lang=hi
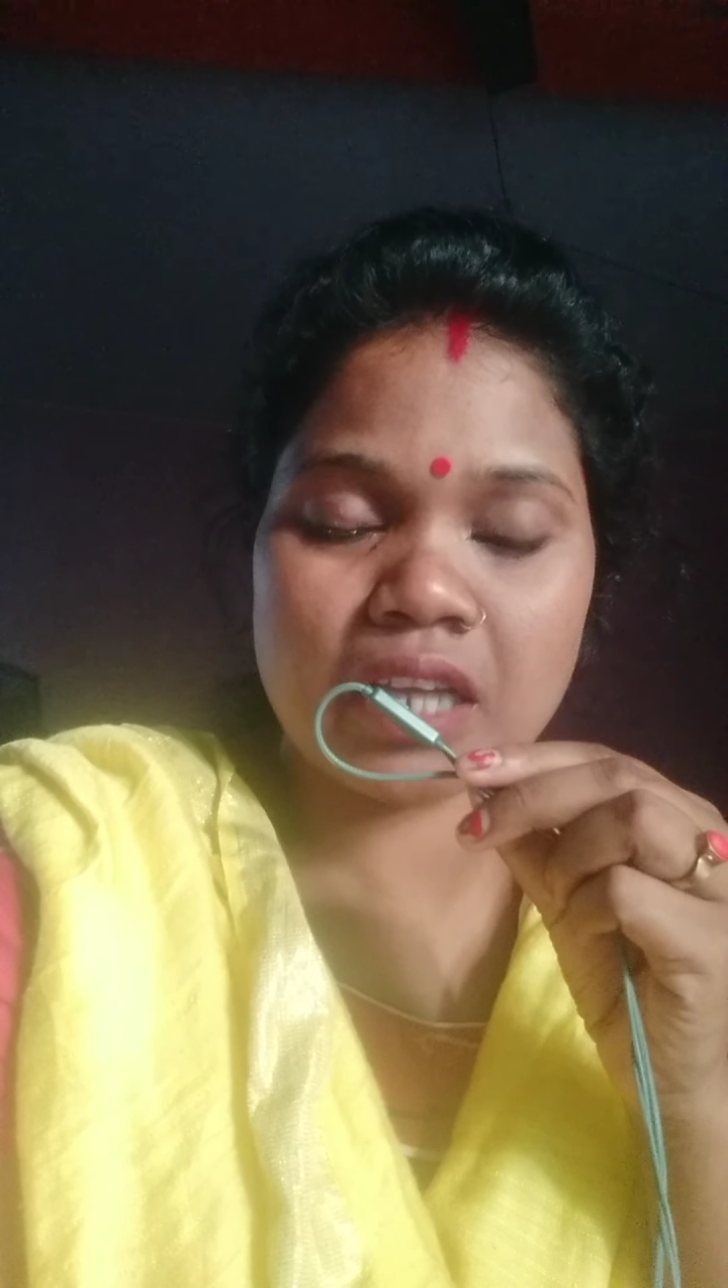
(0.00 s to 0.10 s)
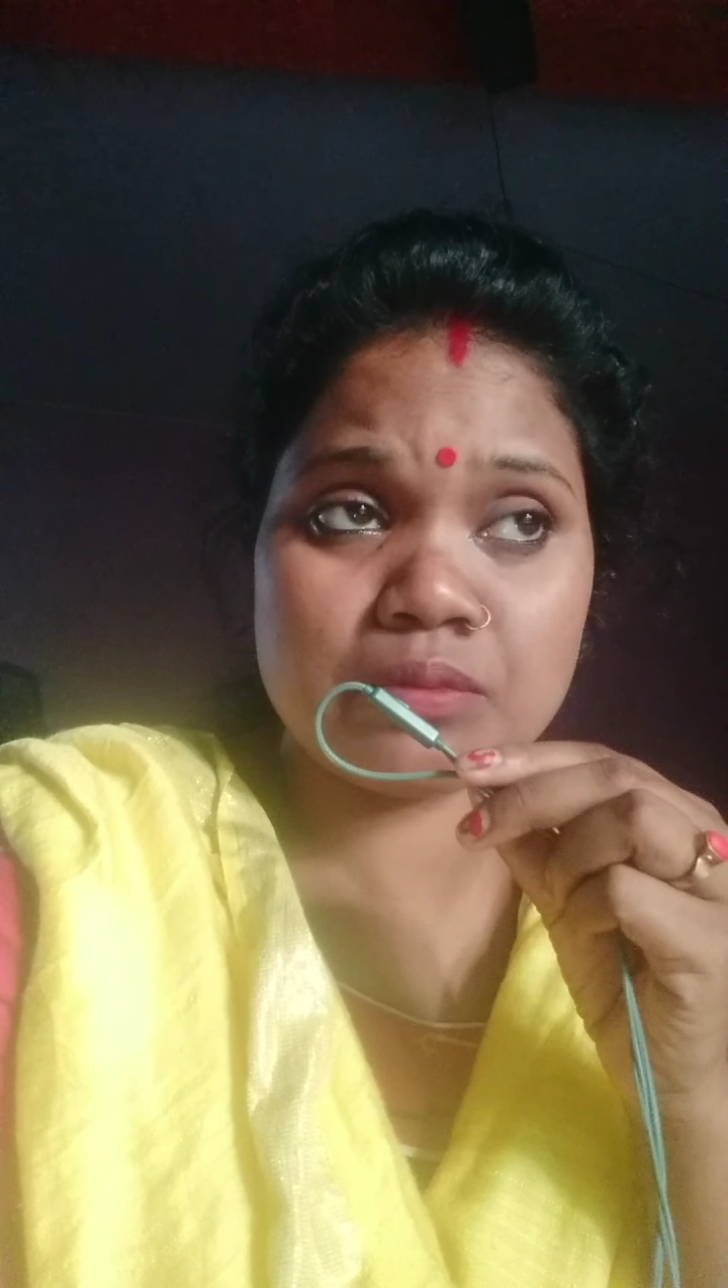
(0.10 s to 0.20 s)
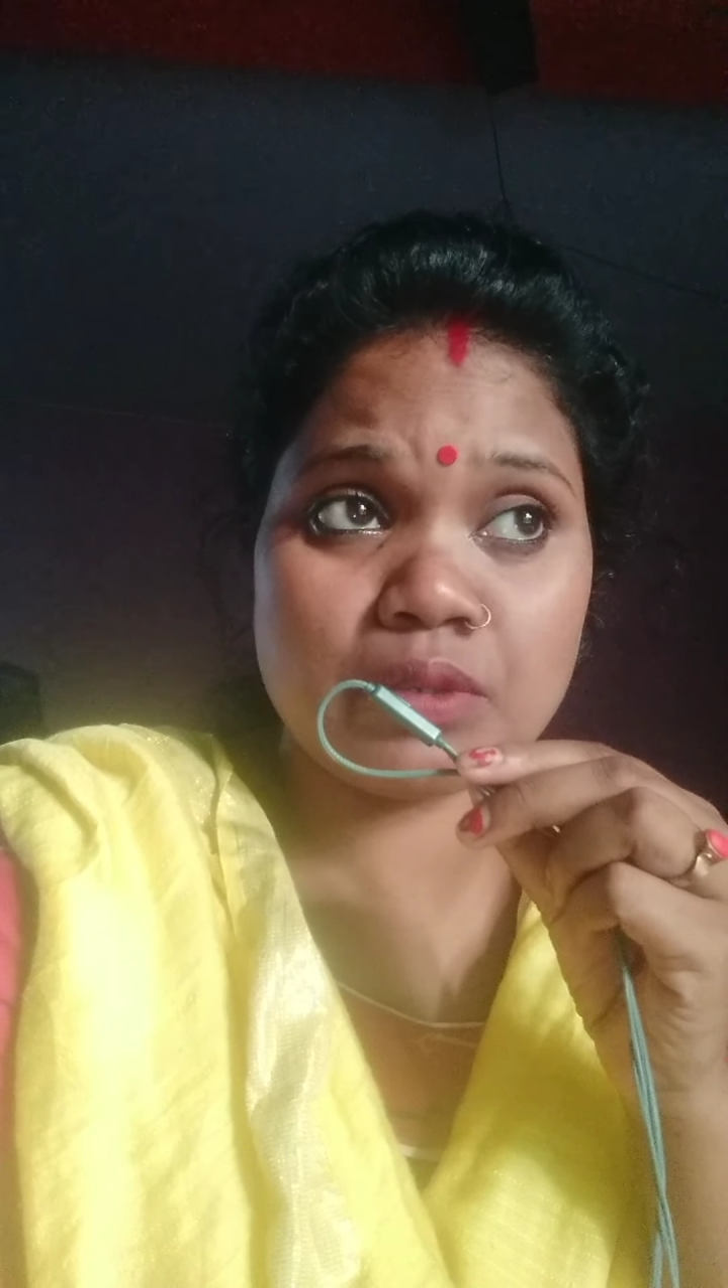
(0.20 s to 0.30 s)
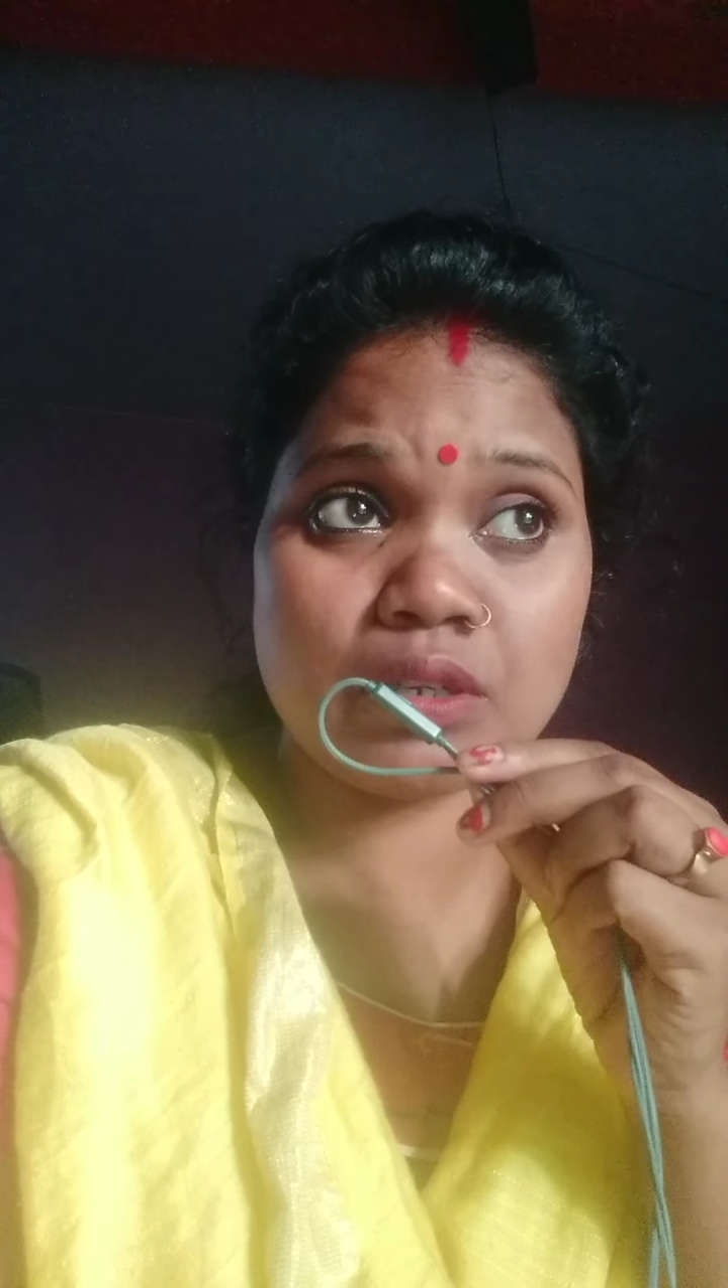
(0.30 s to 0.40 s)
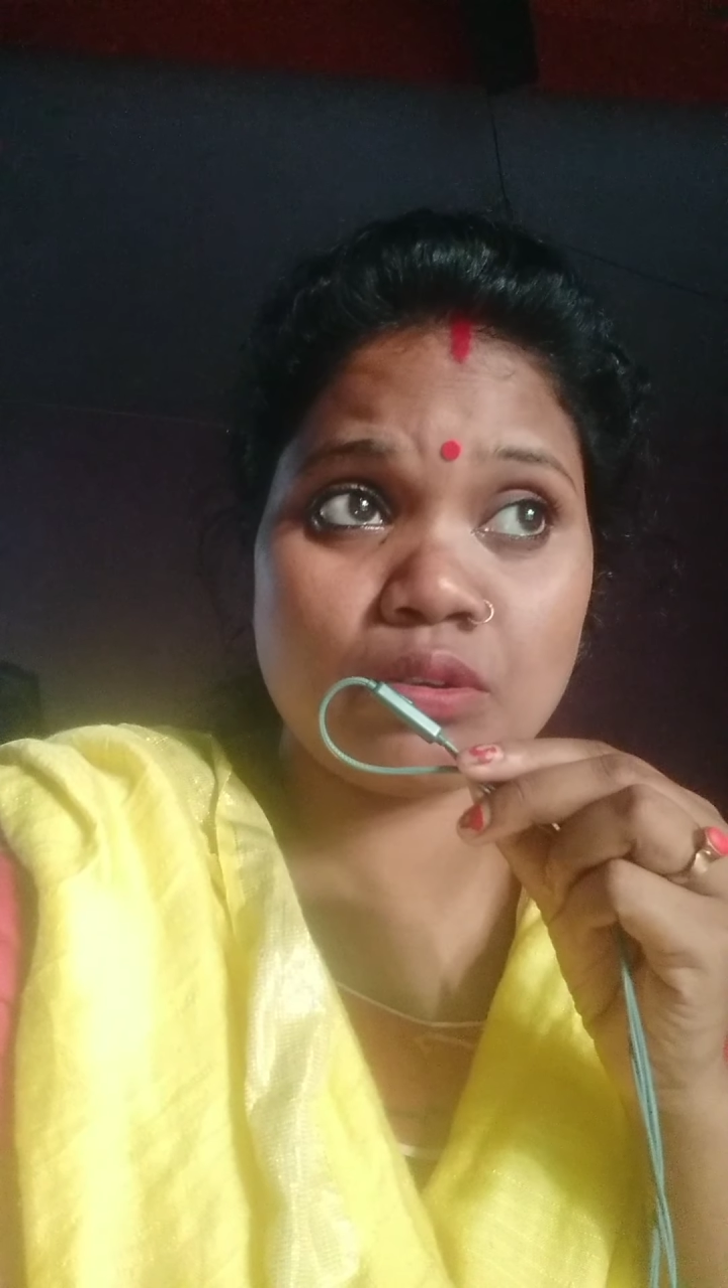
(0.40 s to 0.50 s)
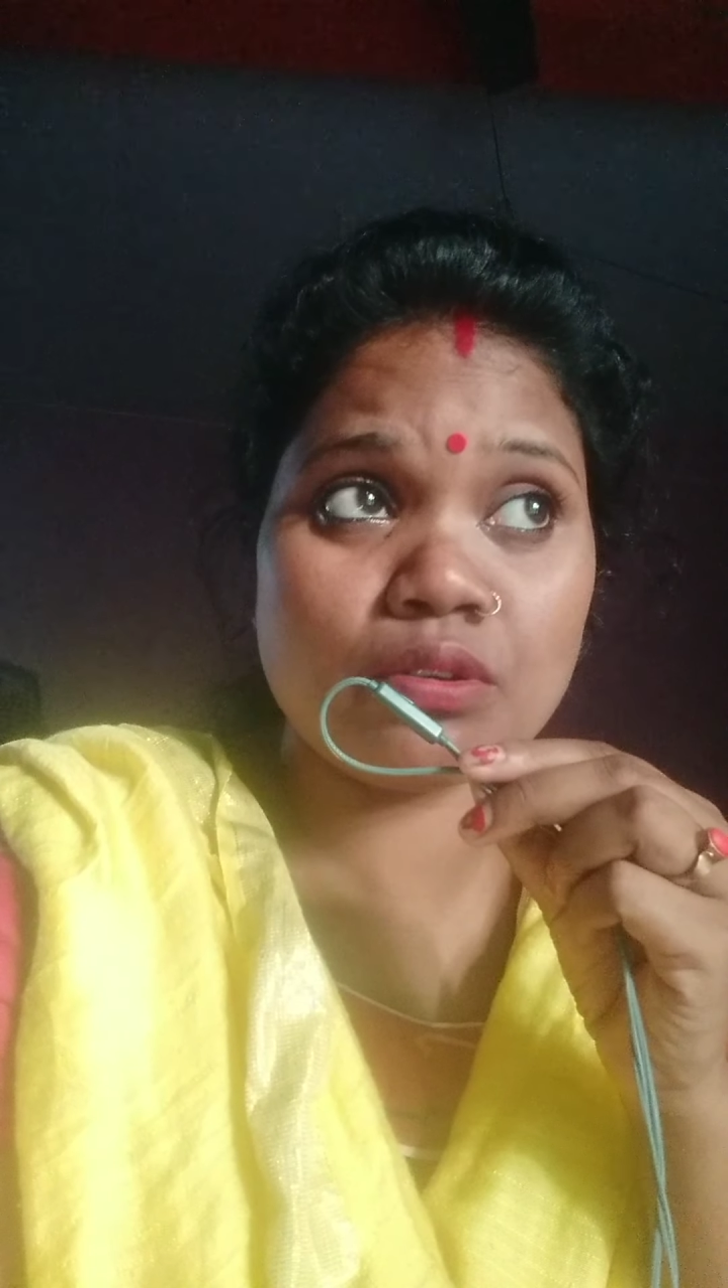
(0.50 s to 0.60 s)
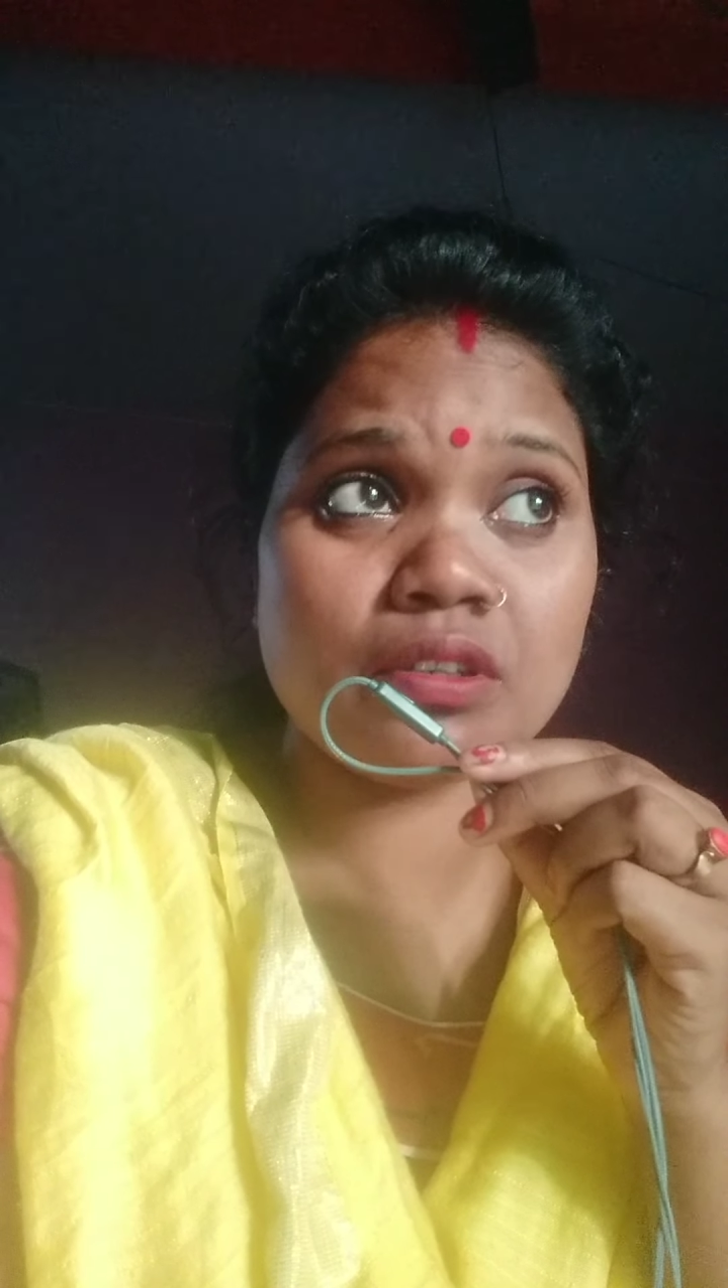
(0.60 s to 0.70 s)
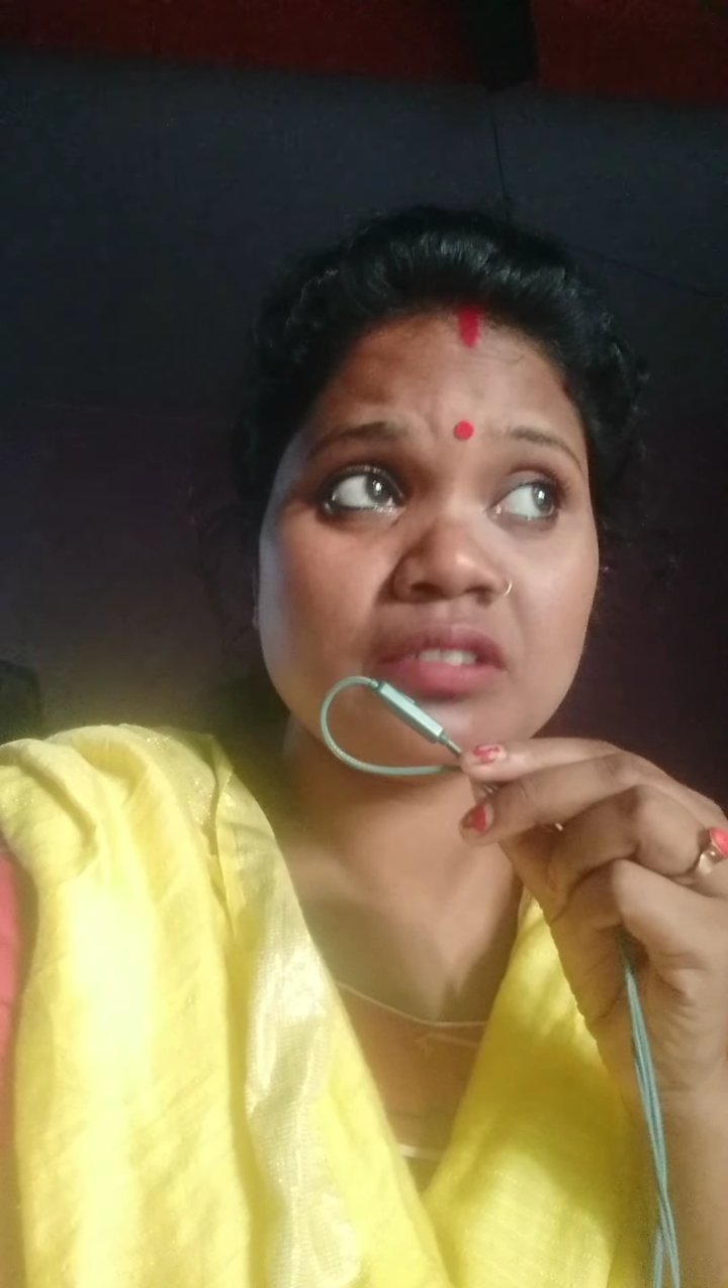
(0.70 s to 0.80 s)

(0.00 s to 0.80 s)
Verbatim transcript: आदमी लोग